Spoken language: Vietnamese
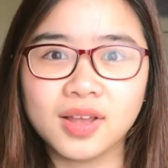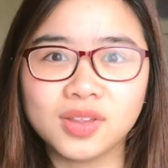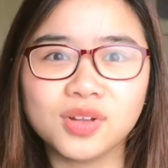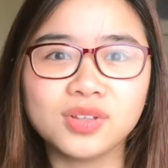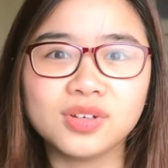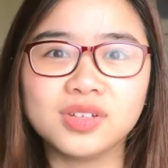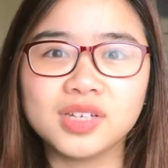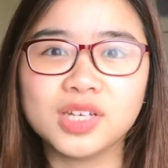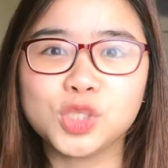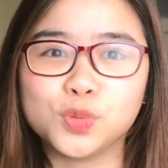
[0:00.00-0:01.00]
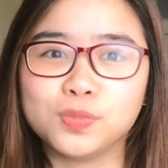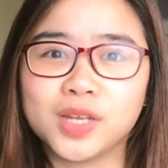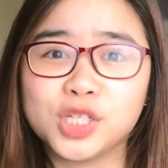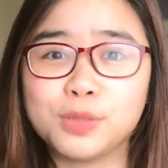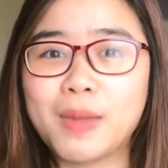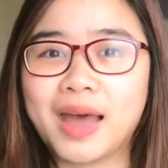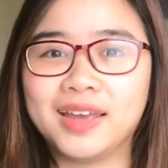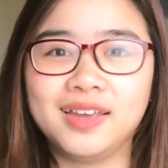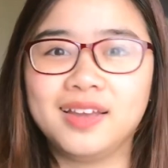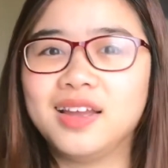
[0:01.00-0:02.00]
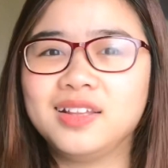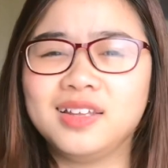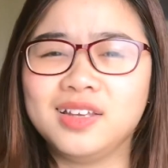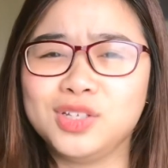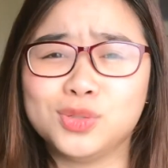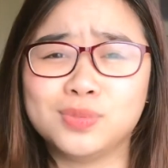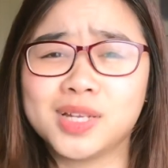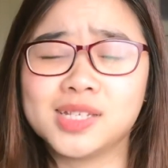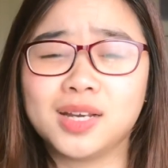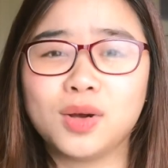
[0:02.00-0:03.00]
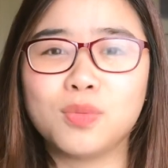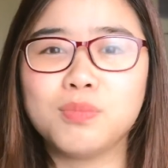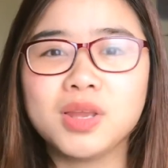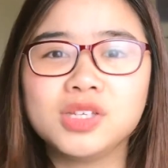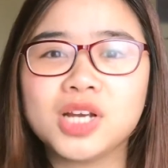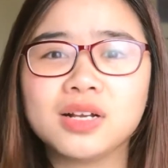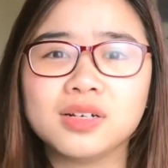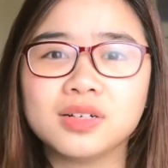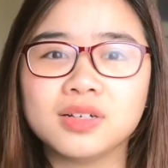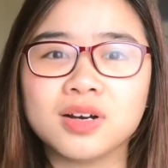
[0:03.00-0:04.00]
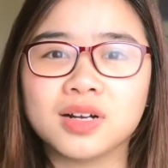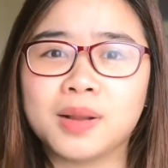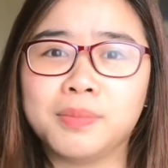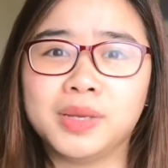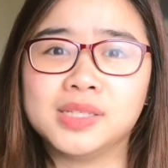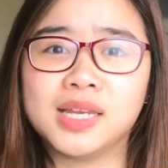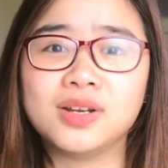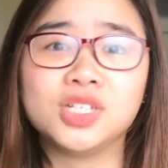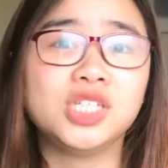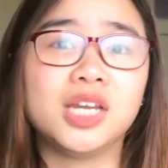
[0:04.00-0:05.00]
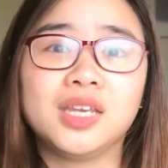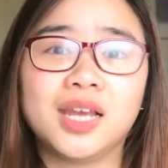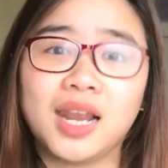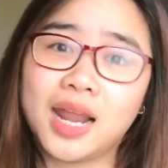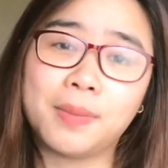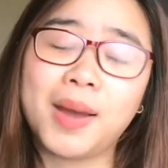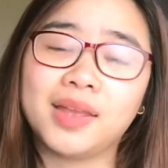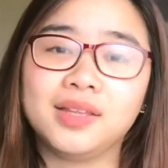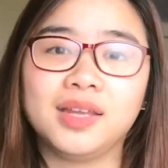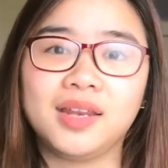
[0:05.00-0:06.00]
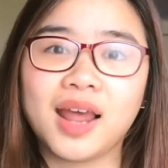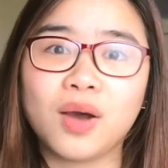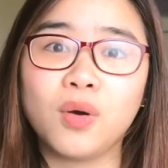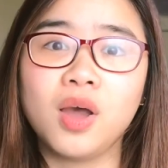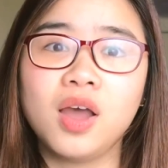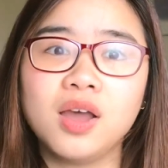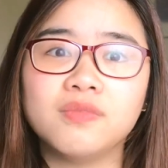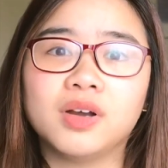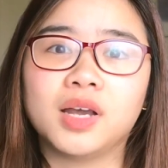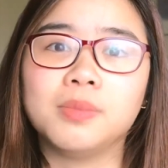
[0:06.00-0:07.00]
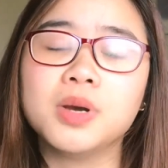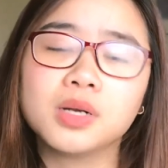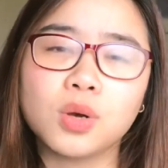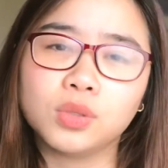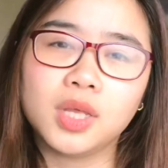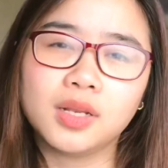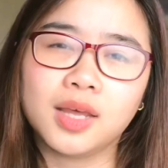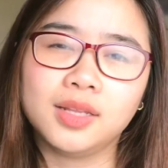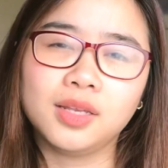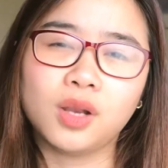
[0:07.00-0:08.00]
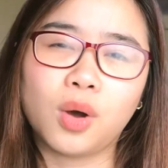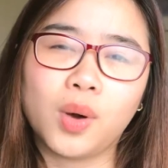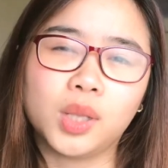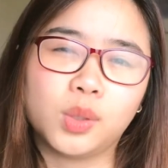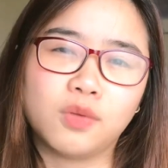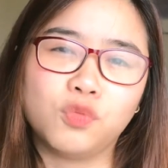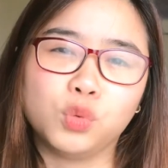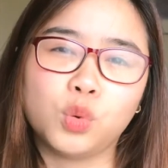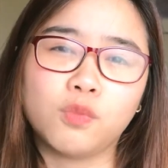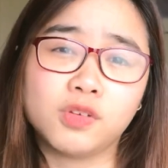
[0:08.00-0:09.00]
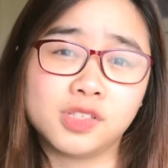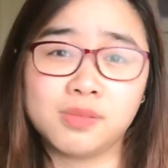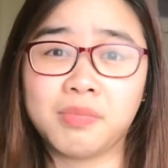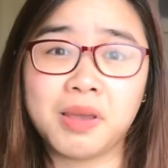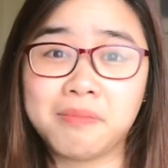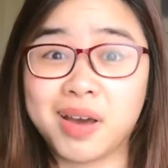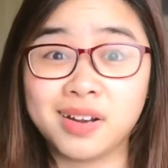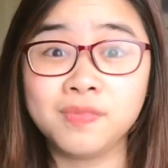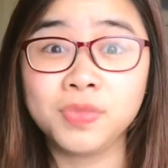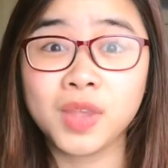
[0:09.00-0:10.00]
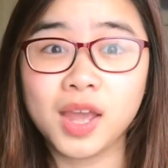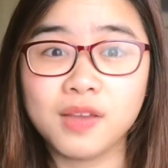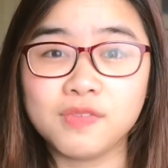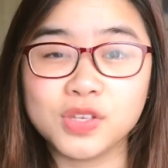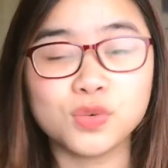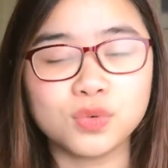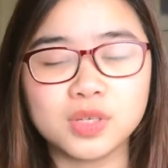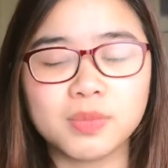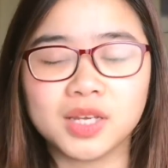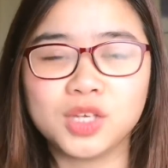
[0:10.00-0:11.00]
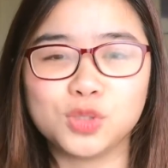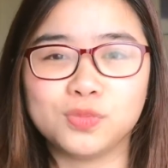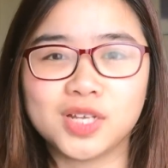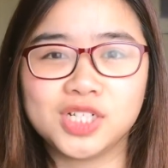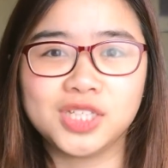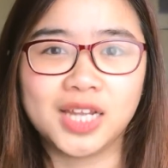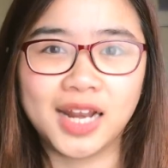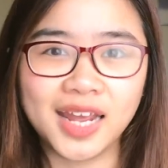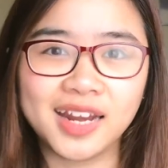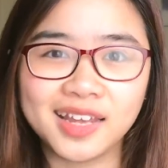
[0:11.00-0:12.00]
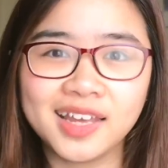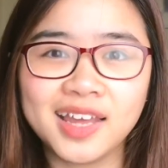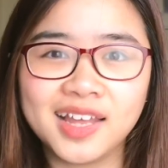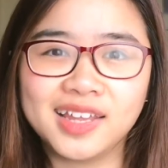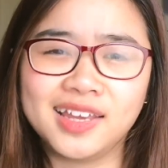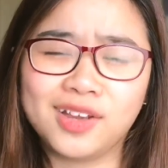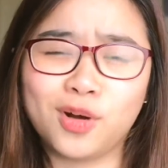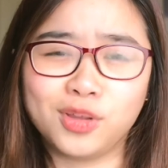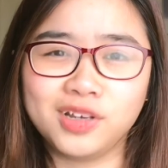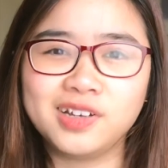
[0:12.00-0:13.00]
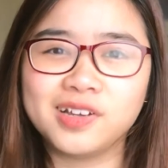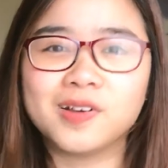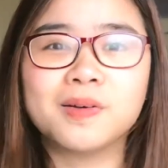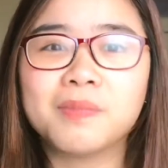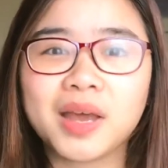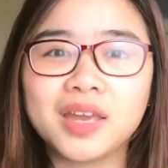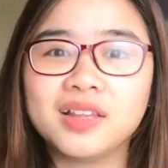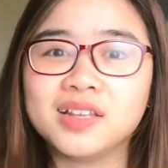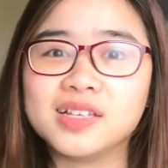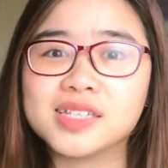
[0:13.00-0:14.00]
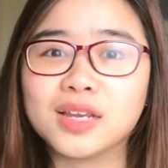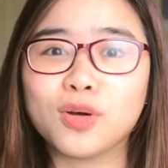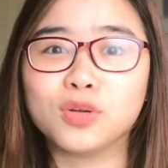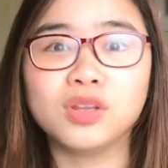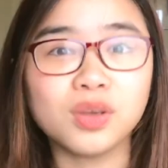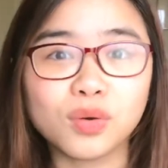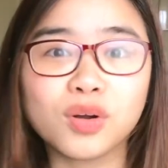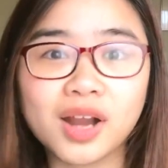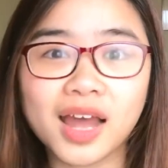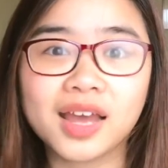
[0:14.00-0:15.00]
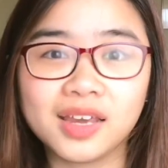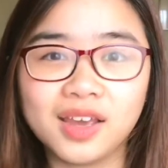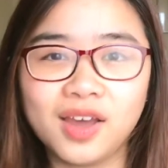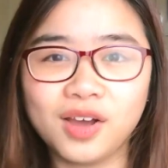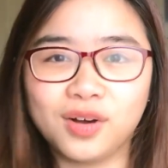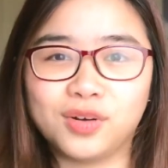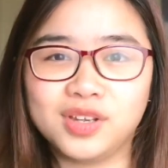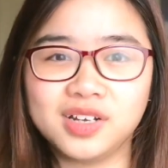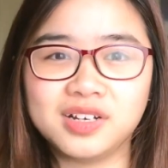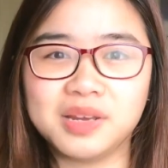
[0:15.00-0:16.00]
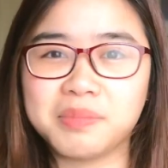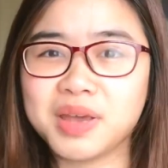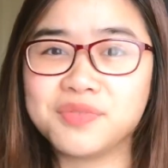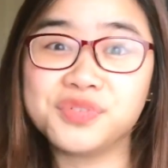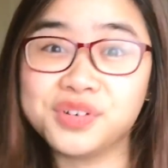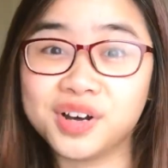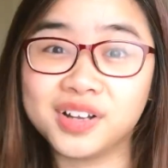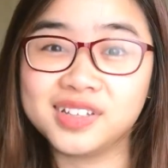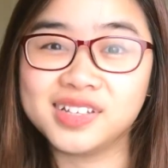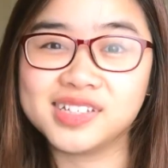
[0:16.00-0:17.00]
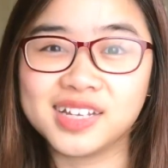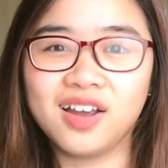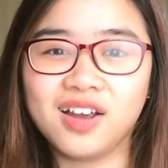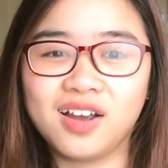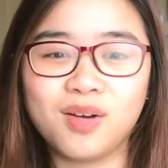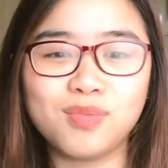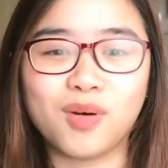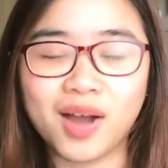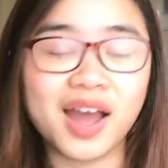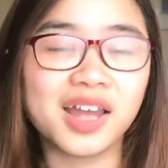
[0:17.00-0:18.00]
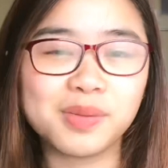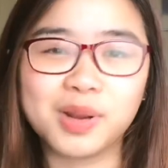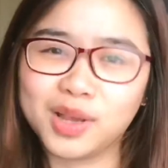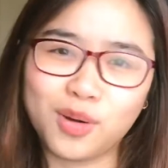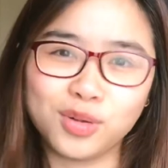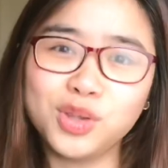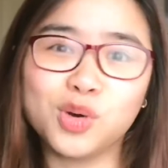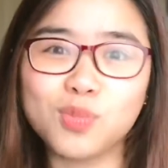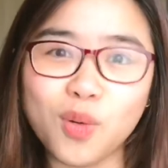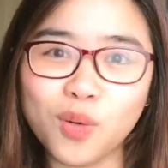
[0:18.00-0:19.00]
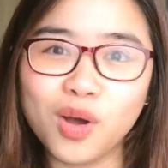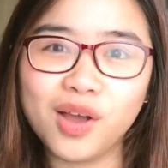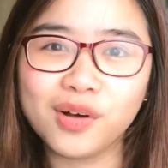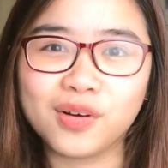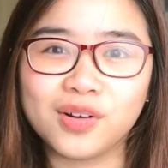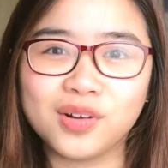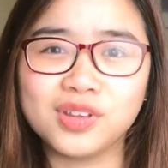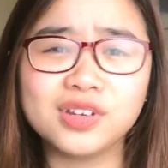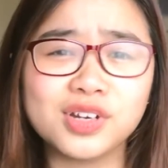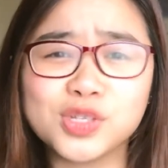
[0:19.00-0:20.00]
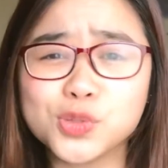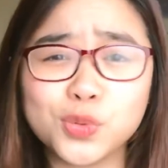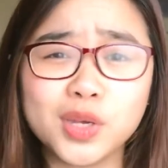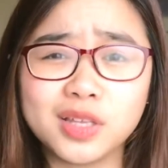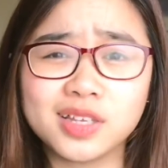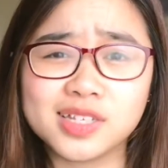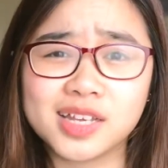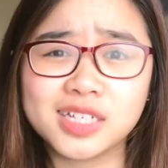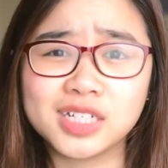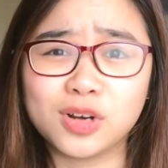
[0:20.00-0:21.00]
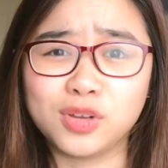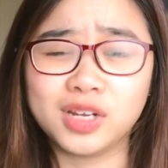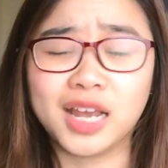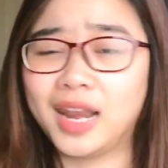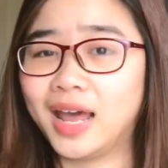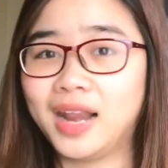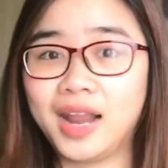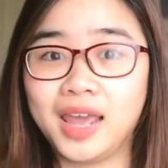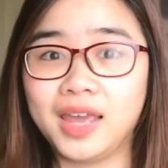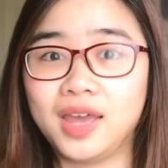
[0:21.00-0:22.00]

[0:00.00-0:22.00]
Tương tự như khi chúng ta chơi bài thì chúng ta sẽ không biết chắc được là mình sẽ được chia những cái lá bài như thế nào. Và cái bước đầu tiên đấy thì nó hoàn toàn phụ thuộc vào sự may mắn. Ví dụ như mà khi chúng ta chơi tiền lên ấy, thì có những người cực may thì sẽ có nhiều con hai, có những người may vừa thì sẽ không có hai nhưng mà lại có nhiều bộ, còn có những người xui thì sẽ chỉ có những cái lá lẻ.